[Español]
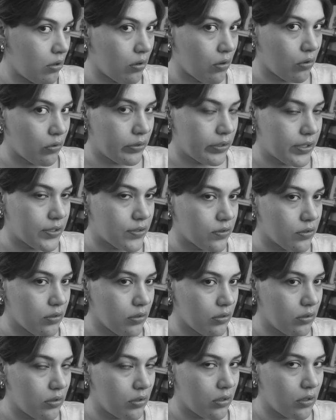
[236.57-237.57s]
Contestó.
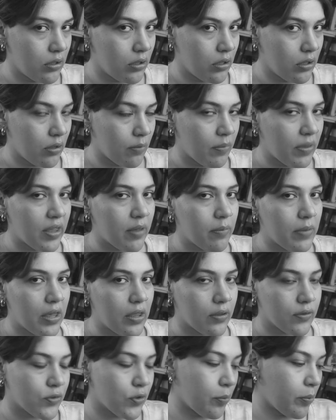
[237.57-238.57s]
Me da
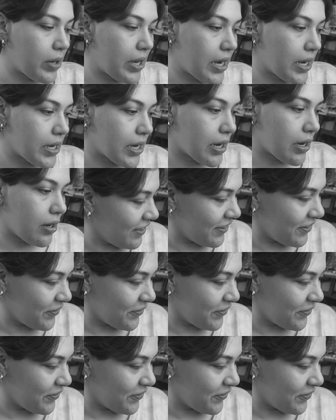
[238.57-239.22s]
miedo, soy millennial.